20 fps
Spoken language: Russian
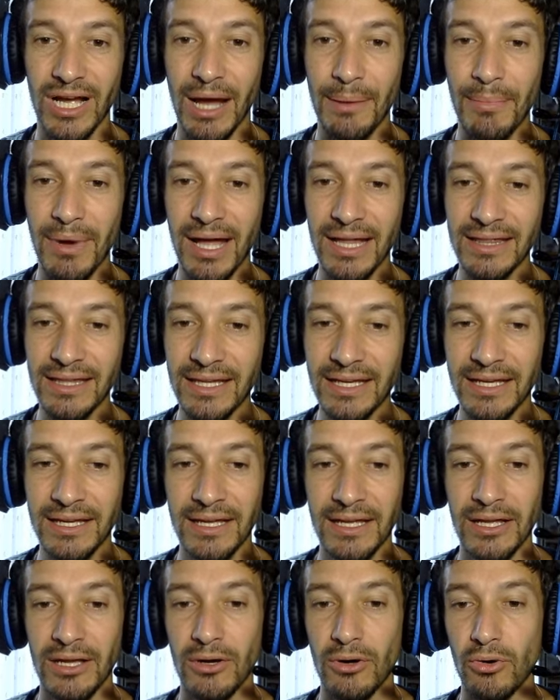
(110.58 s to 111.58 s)
команды.
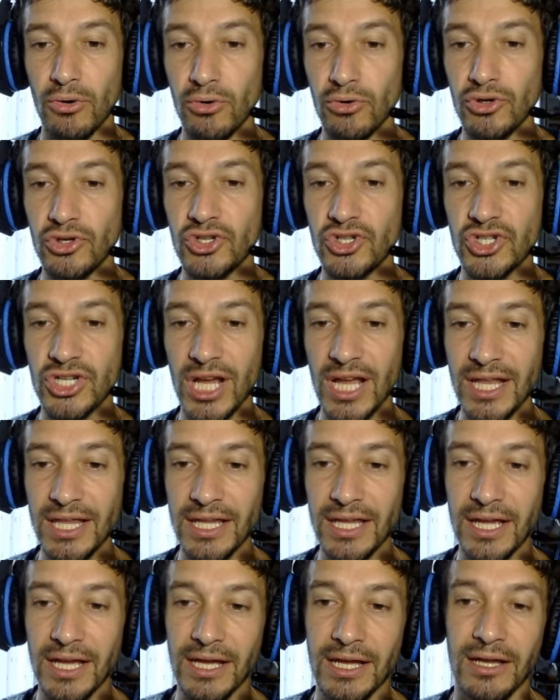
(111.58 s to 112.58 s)

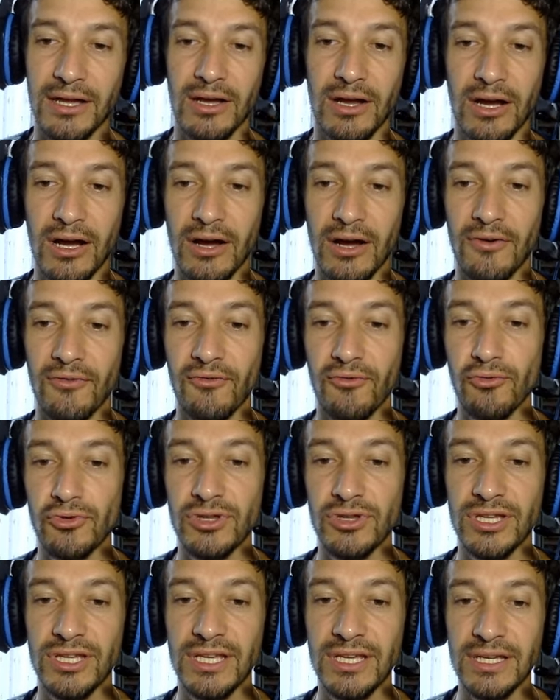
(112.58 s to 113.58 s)
Улучшение а,
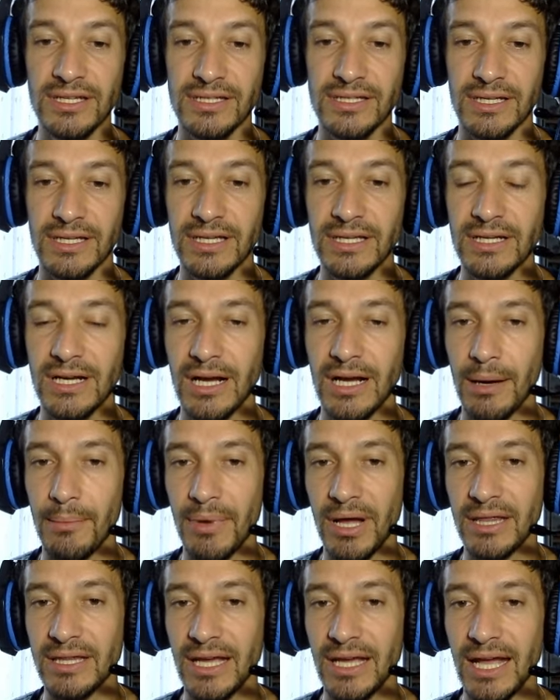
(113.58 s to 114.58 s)
Футис и
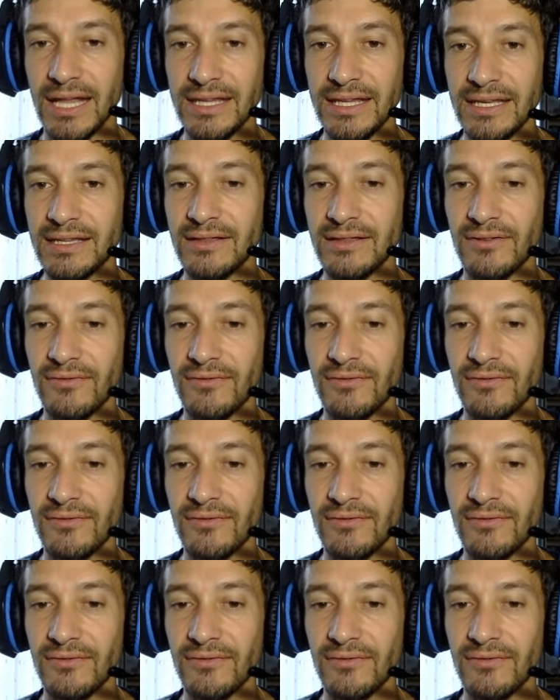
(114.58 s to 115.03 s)
команды 1,